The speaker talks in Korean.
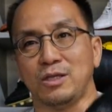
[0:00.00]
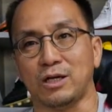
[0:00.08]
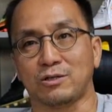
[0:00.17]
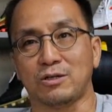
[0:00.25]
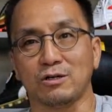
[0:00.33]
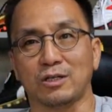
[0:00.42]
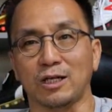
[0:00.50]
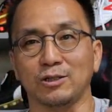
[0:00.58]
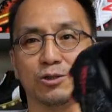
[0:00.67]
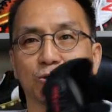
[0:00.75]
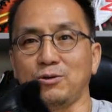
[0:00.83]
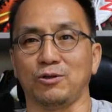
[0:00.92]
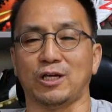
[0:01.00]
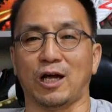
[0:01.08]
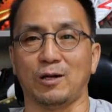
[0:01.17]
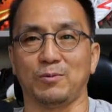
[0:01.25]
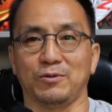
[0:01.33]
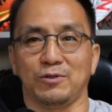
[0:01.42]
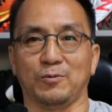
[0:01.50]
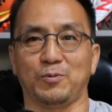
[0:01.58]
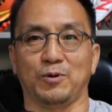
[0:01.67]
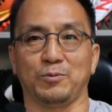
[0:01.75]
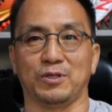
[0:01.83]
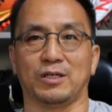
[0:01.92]
예, 극단적으로 얇은
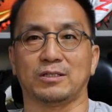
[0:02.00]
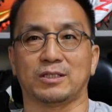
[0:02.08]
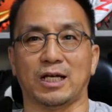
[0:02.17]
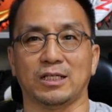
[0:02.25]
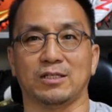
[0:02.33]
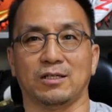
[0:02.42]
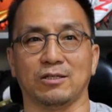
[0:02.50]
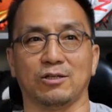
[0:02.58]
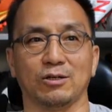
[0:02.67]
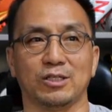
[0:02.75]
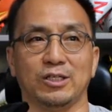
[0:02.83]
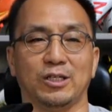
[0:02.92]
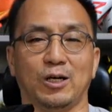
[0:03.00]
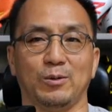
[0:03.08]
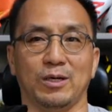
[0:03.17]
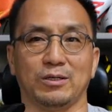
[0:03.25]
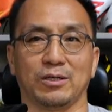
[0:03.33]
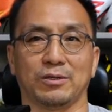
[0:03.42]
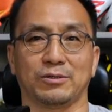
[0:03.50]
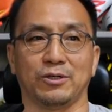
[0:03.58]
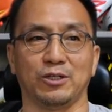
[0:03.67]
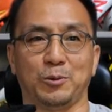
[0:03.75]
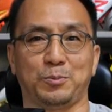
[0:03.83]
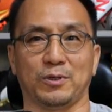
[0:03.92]
어퍼면 사실은 터치감에
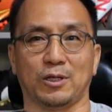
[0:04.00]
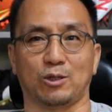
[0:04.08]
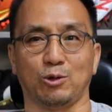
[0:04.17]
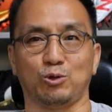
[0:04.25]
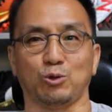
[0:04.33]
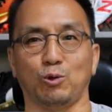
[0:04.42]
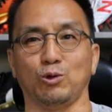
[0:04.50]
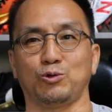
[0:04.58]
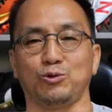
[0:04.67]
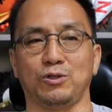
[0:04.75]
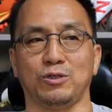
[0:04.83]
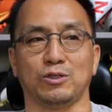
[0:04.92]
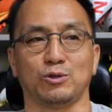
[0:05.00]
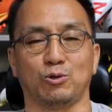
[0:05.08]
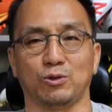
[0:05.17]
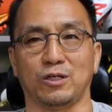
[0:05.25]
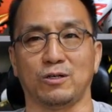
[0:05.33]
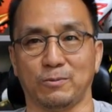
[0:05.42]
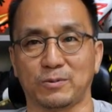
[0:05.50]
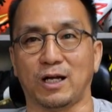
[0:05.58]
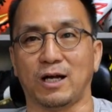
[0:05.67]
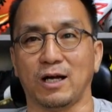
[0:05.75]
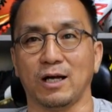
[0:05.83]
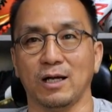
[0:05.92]
있어서 이것보다 더 좋을 수 있는 소재가
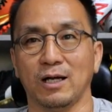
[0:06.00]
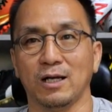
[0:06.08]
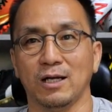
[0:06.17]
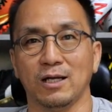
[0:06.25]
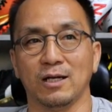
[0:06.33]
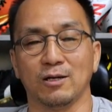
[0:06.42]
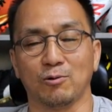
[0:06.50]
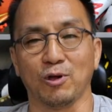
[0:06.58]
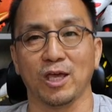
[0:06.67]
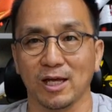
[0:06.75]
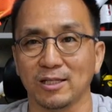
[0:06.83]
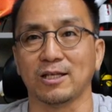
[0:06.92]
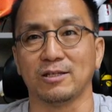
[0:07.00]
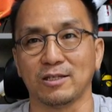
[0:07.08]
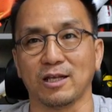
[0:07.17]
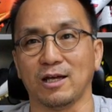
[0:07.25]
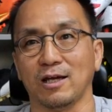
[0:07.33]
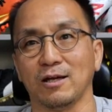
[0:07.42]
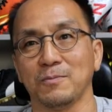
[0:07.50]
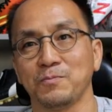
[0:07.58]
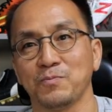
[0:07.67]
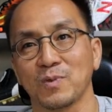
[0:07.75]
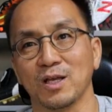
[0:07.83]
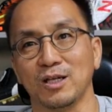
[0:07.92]
없다고 해야 되는데
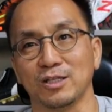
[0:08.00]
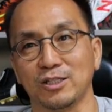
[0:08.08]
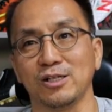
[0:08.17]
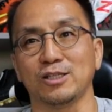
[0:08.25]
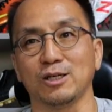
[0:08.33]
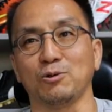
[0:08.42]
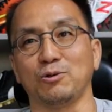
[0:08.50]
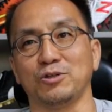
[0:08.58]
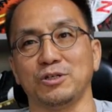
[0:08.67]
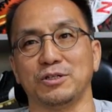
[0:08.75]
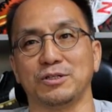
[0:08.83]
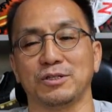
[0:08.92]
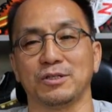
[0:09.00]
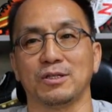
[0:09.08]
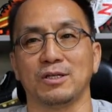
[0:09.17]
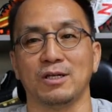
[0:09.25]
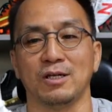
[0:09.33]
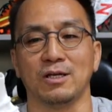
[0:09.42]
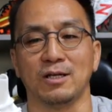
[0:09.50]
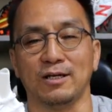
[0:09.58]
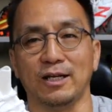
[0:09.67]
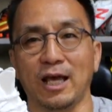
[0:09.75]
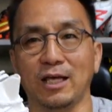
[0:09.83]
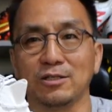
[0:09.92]
실제로는
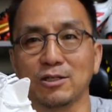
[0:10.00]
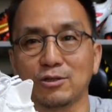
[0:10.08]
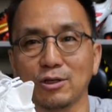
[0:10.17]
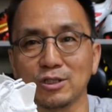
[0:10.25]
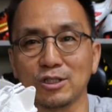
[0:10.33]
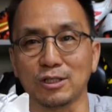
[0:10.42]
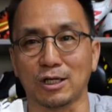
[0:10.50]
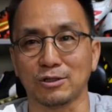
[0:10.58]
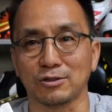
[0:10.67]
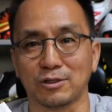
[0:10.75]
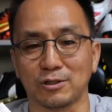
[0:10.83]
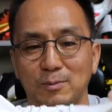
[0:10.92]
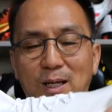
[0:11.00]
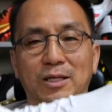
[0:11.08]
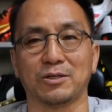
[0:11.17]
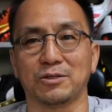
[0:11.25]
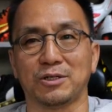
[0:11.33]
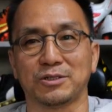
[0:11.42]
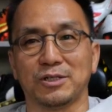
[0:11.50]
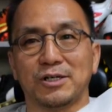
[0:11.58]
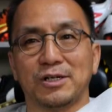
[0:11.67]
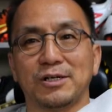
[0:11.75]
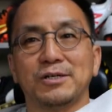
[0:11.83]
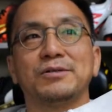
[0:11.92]
레이저 터치라는 거를
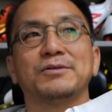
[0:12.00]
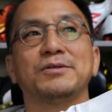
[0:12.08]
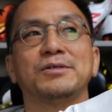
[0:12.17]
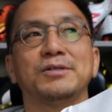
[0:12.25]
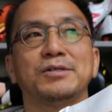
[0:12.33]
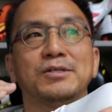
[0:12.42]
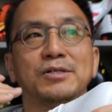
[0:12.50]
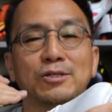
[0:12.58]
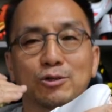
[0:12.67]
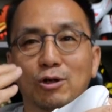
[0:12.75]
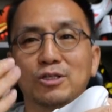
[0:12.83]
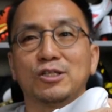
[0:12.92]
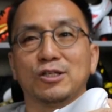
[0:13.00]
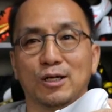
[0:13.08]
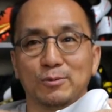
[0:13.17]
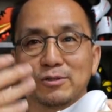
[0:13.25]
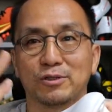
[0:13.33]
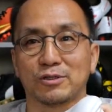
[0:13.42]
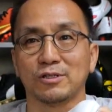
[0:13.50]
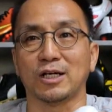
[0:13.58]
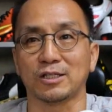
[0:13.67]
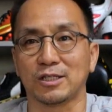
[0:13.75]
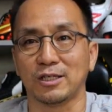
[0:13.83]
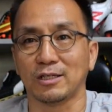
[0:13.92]
만들어서 터치감을 더
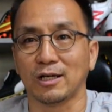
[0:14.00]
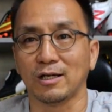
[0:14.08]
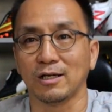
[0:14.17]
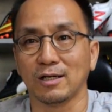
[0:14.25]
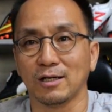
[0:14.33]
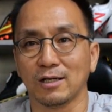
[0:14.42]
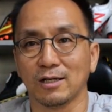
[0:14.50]
증가시킨다